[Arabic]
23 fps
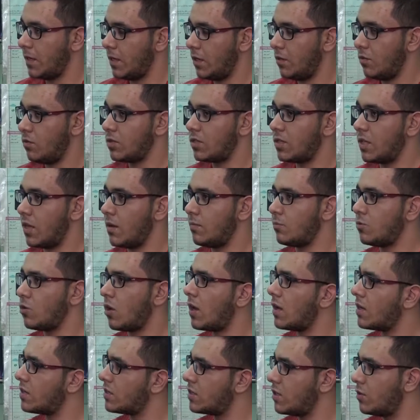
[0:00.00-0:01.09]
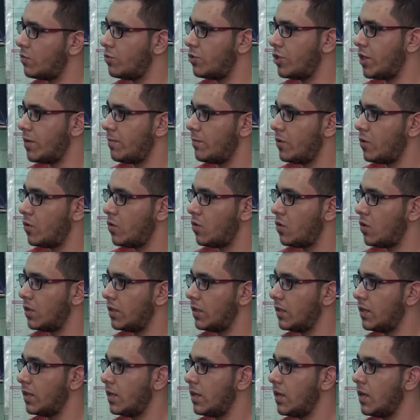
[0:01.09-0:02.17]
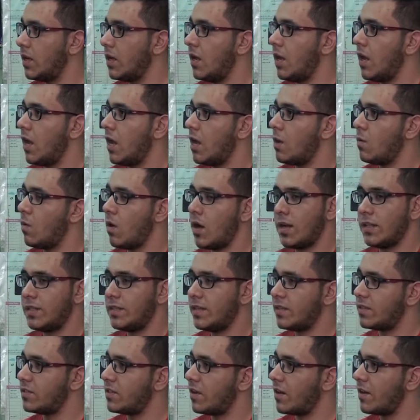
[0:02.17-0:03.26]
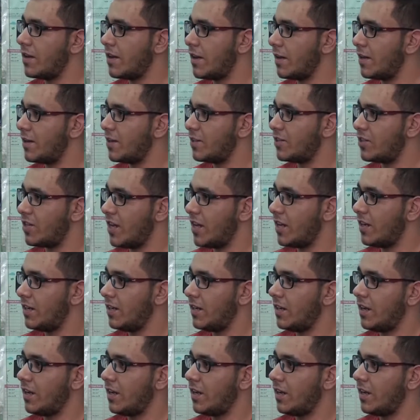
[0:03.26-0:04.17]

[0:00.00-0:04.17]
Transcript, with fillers: حلو استلمت خلصت توجيهي من هون الوالد يسر لنا قرشين